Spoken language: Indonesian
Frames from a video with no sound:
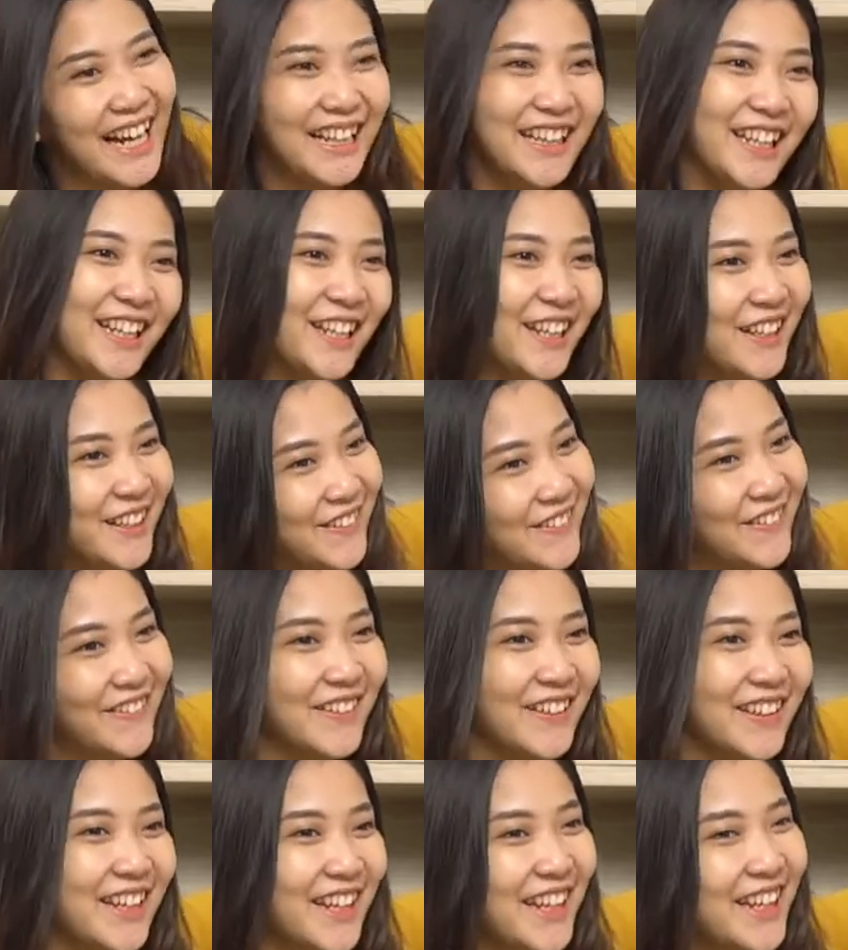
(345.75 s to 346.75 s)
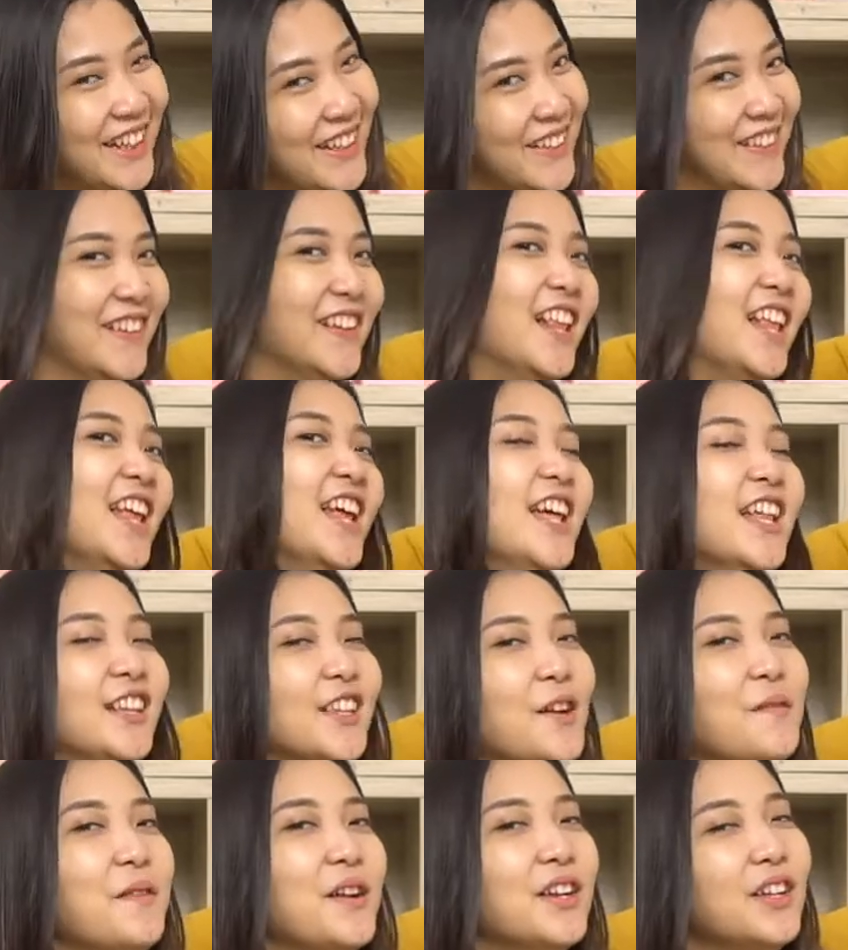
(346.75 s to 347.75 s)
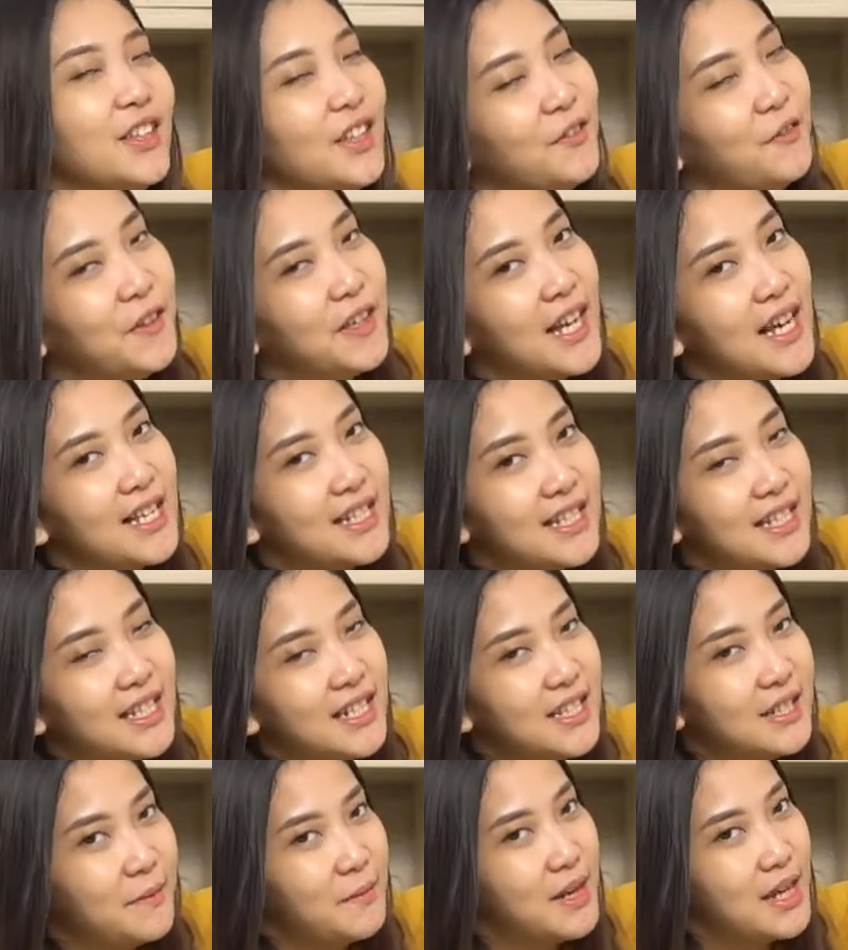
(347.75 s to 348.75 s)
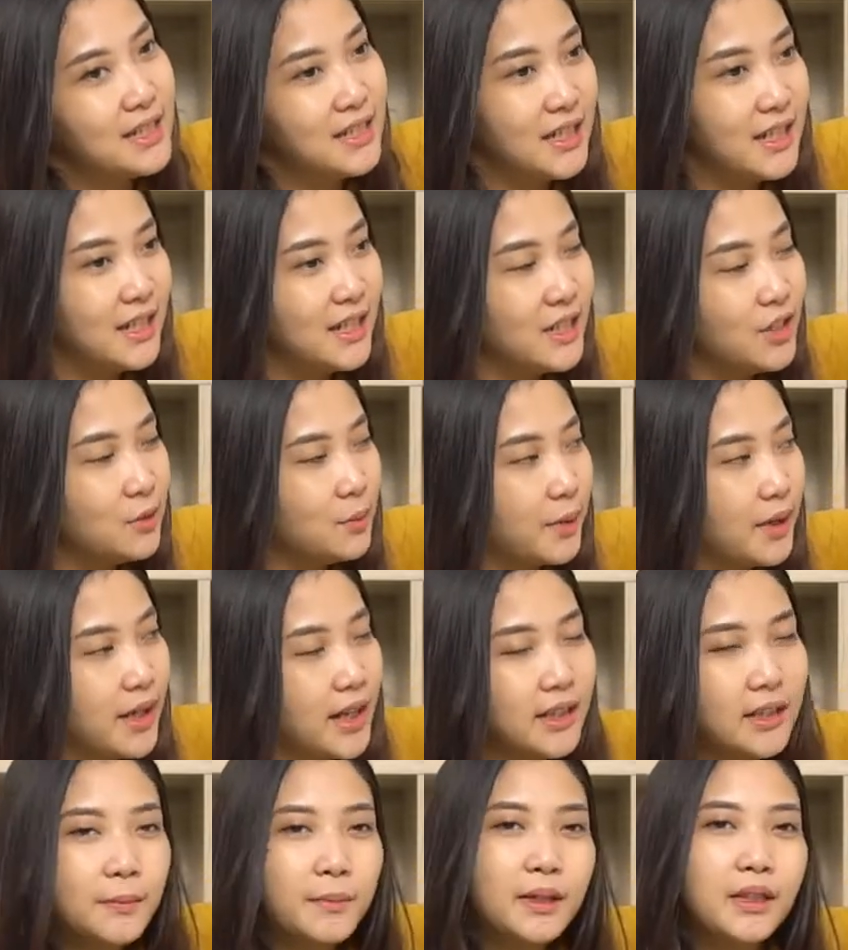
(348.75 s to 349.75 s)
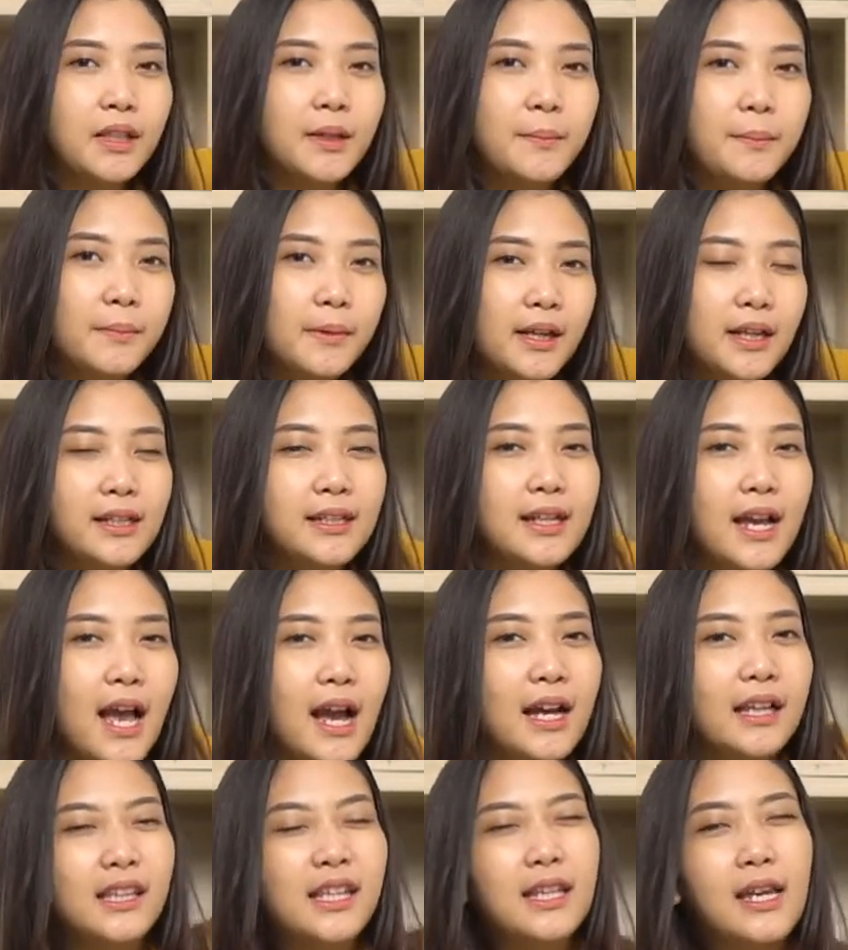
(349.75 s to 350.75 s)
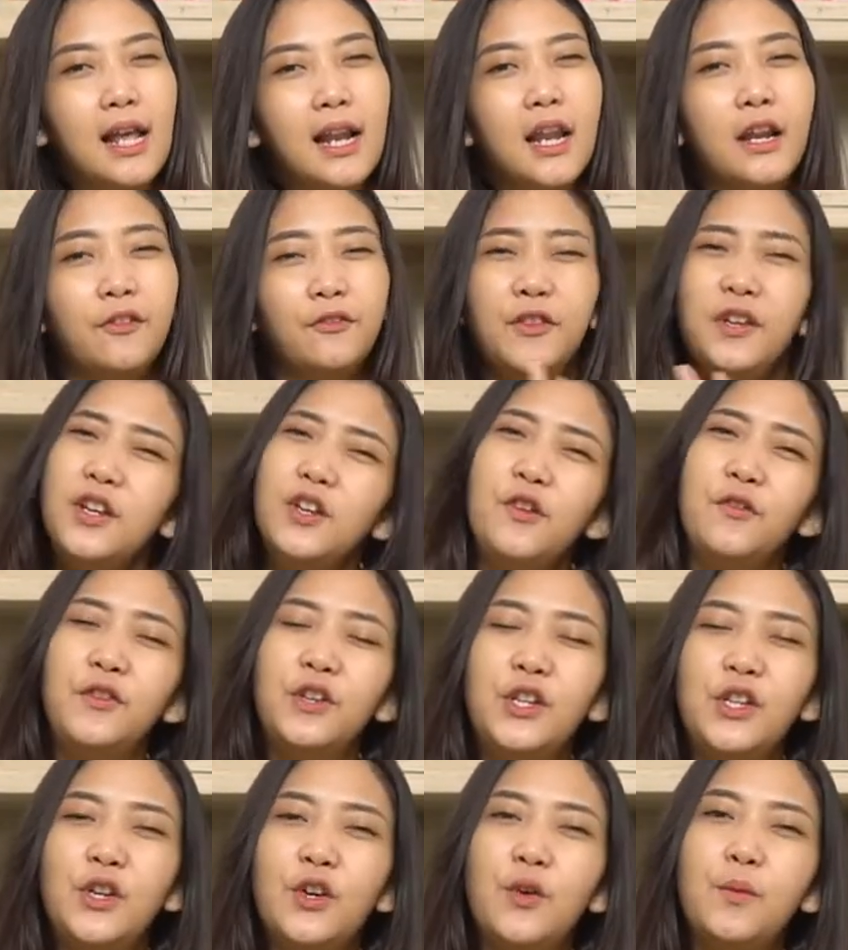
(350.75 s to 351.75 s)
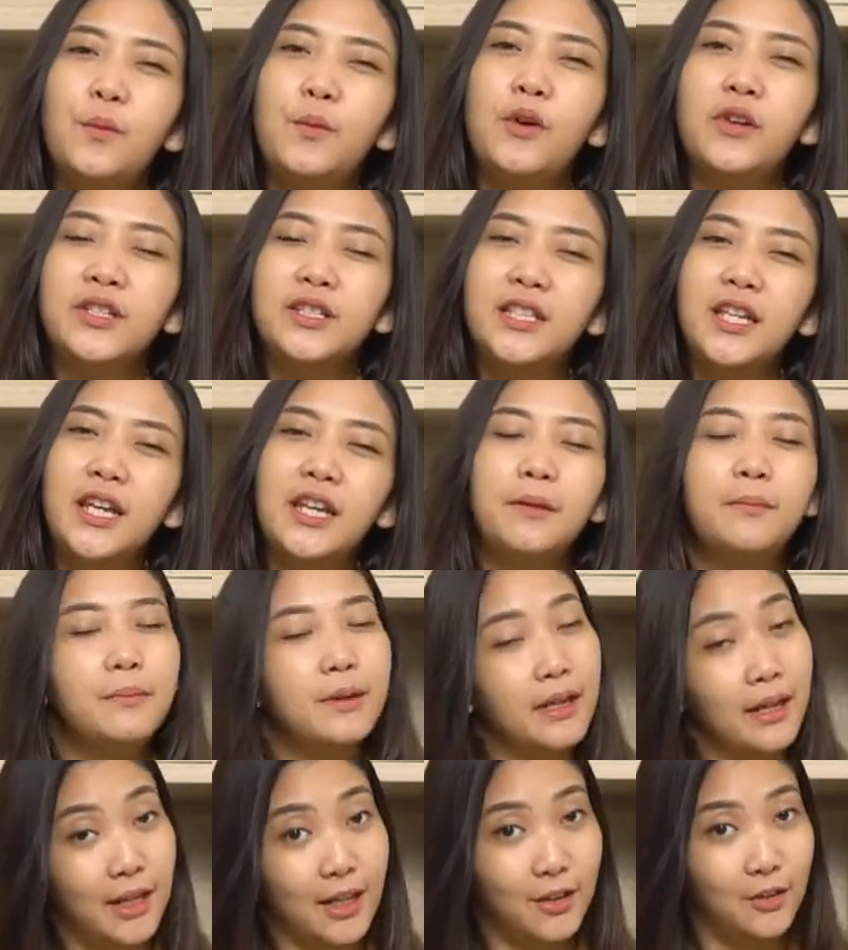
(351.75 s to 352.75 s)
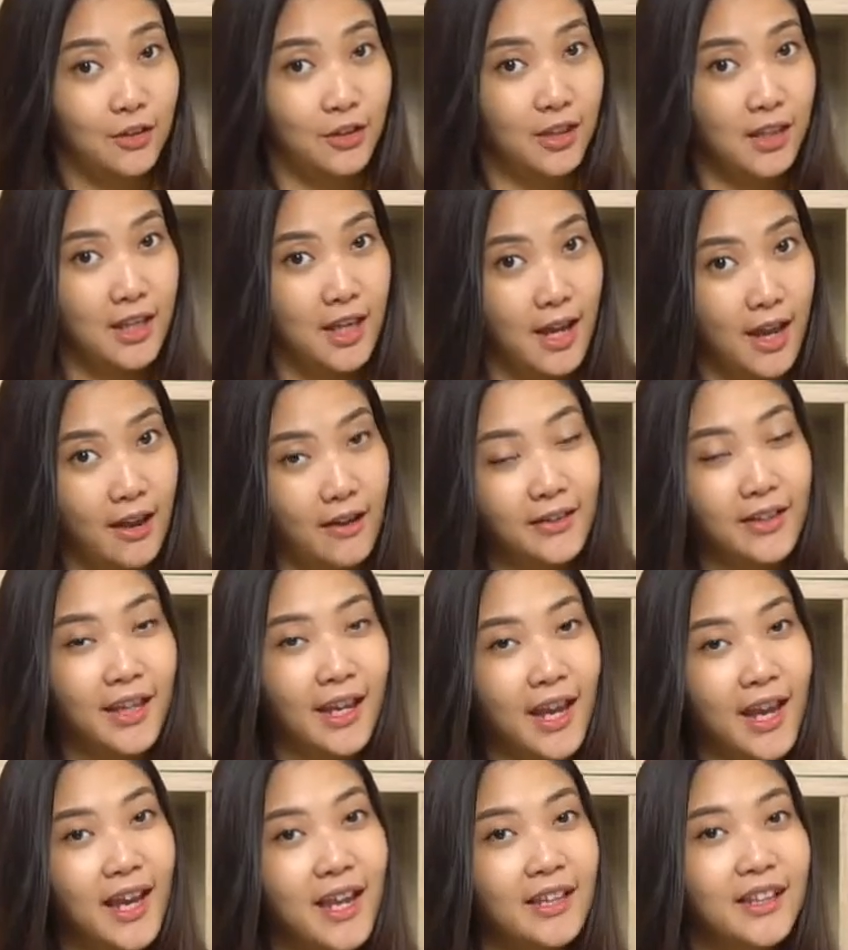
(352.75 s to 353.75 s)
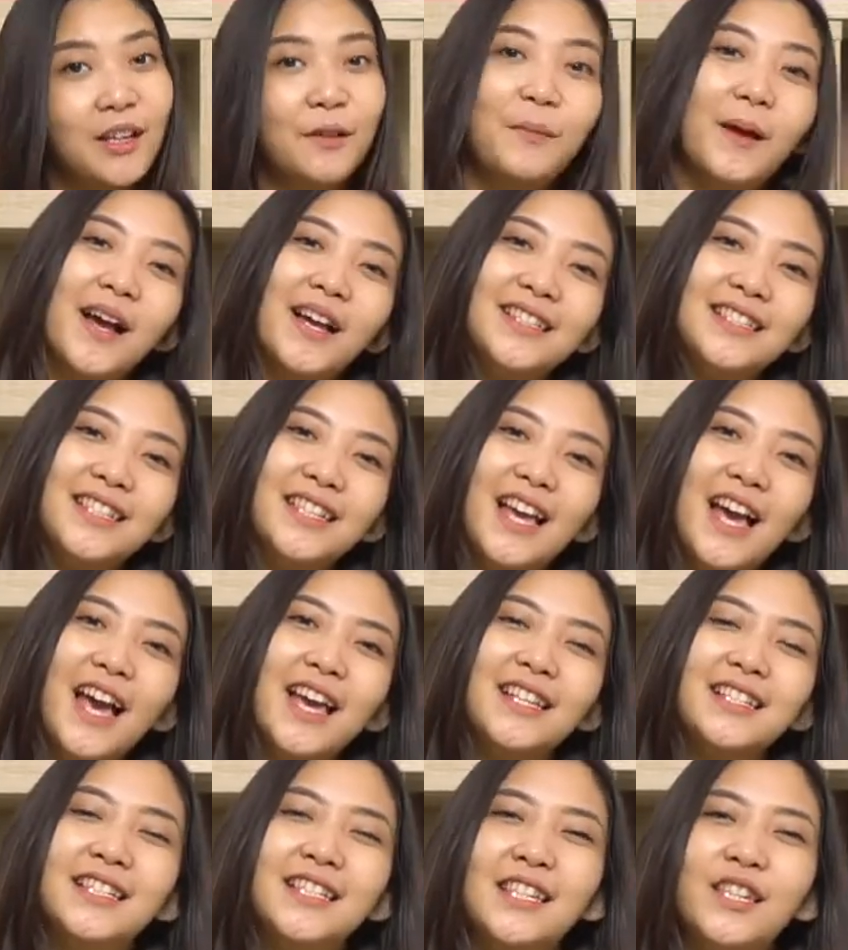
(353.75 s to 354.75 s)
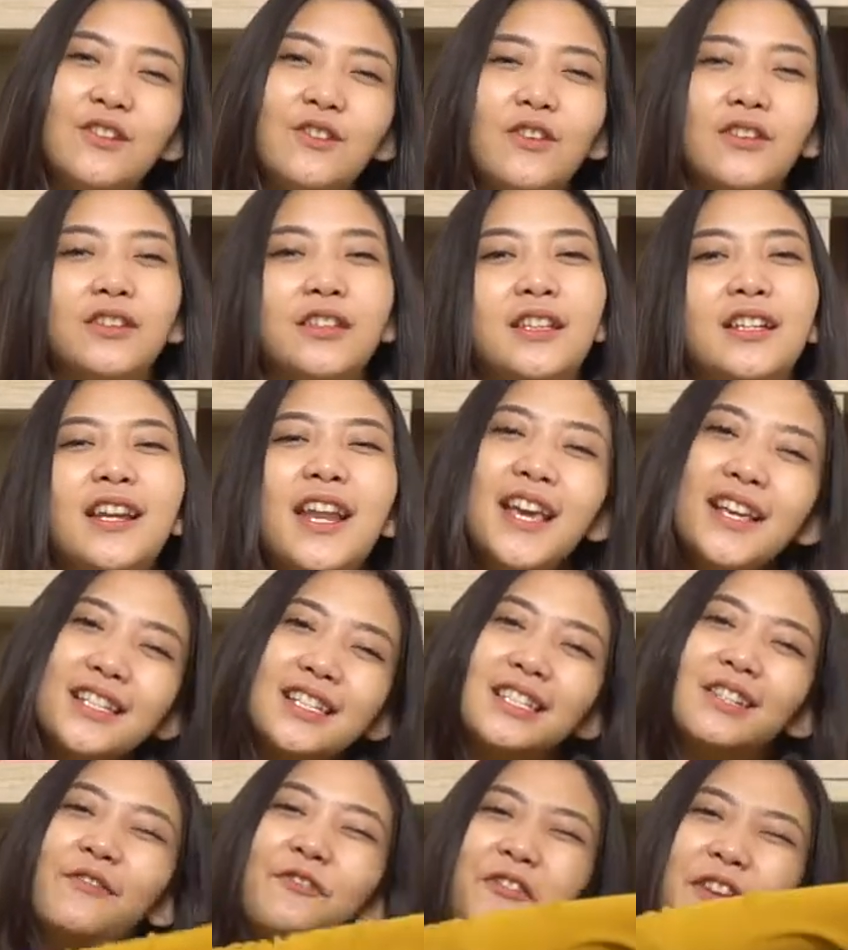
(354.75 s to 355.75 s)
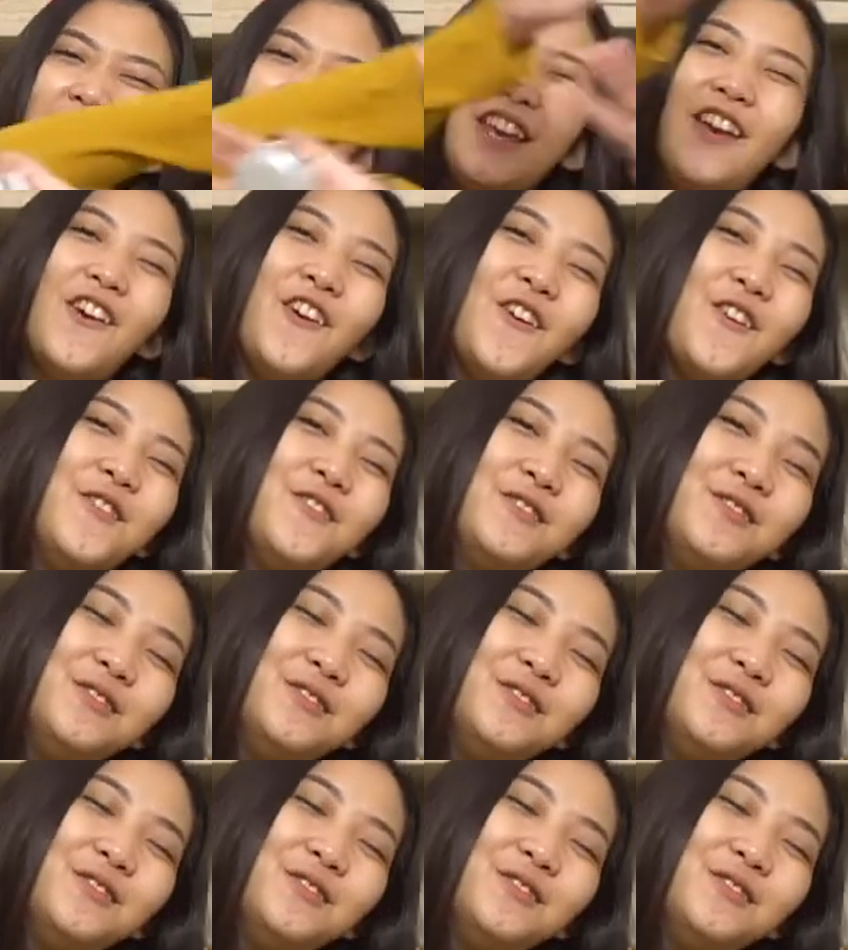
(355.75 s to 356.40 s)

agak tidur tuh tombol notifikasi di sebelah sini supaya teman-teman gak ketinggalan video-video More Skin berikutnya oke okay? terima kasih guys see you on the next video